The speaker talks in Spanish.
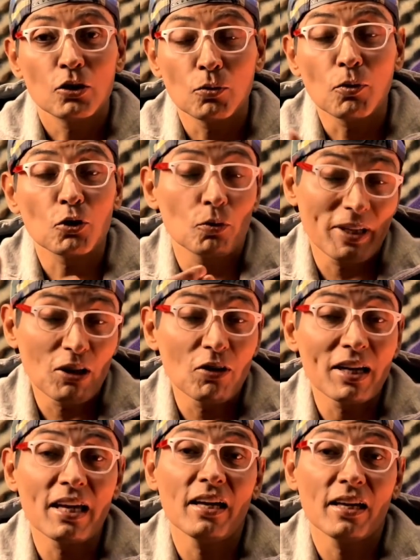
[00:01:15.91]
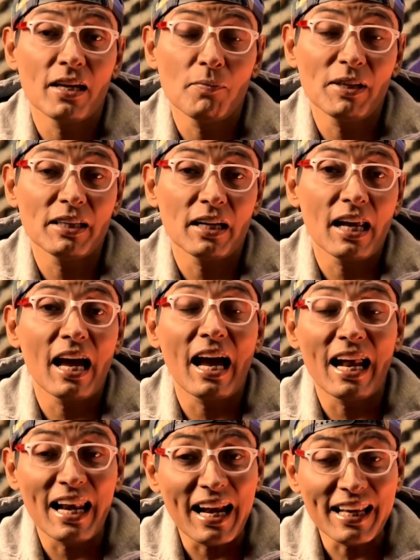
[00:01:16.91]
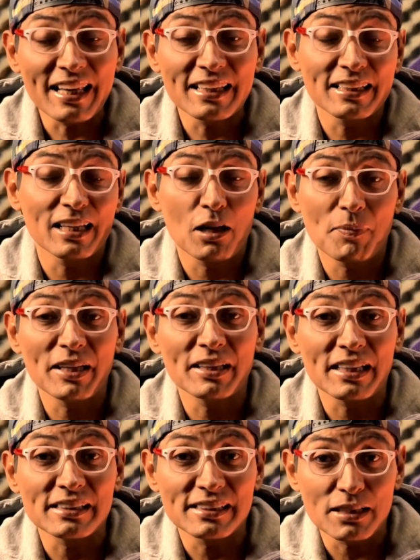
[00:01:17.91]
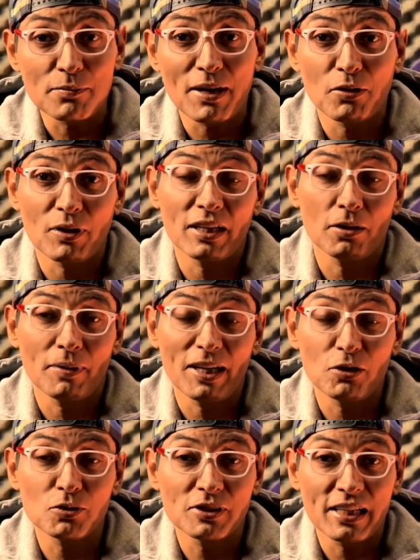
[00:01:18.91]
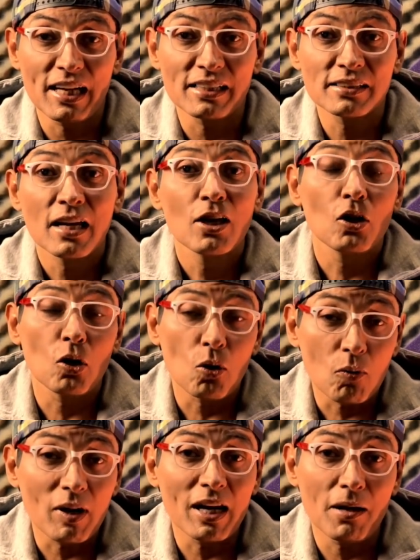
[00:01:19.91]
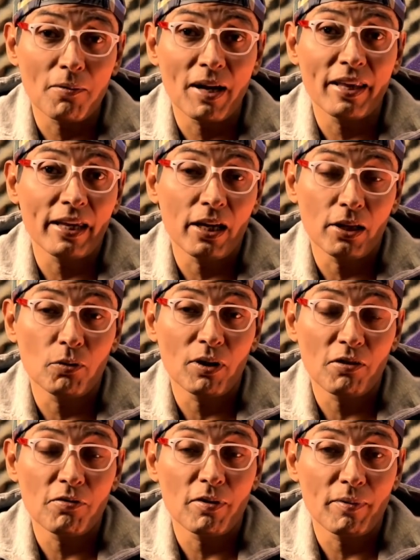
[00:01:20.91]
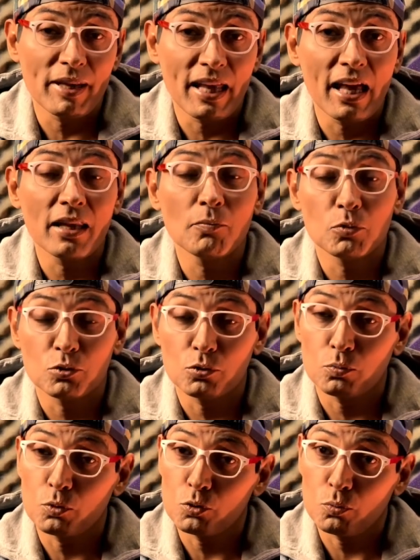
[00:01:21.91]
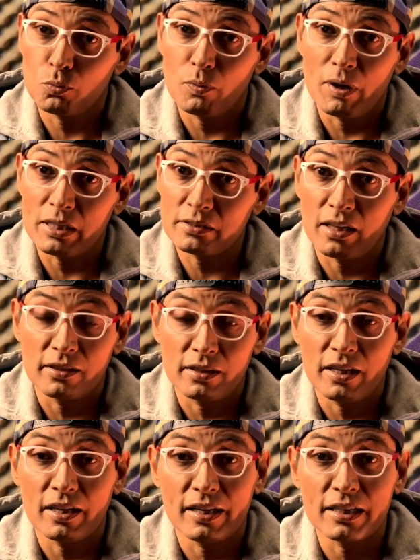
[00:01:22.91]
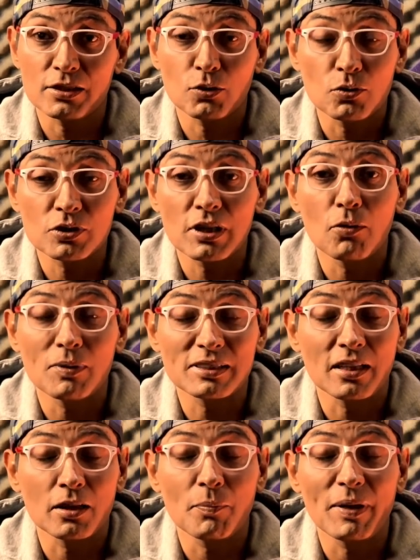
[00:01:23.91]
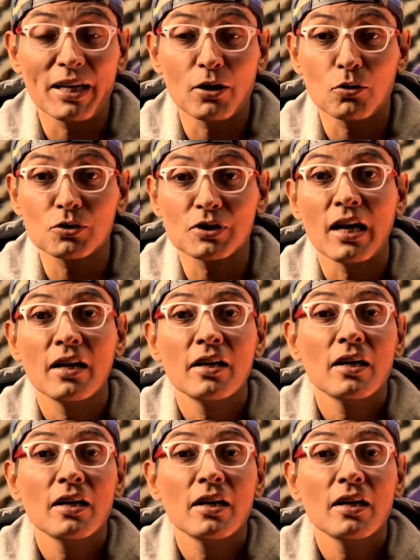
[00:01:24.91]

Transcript: tuvieron que, meterla al área de terapia intensiva durante varios días, lo cual habla de, una enfermedad pues, pues, bastante riesgosa o bastante peligrosa.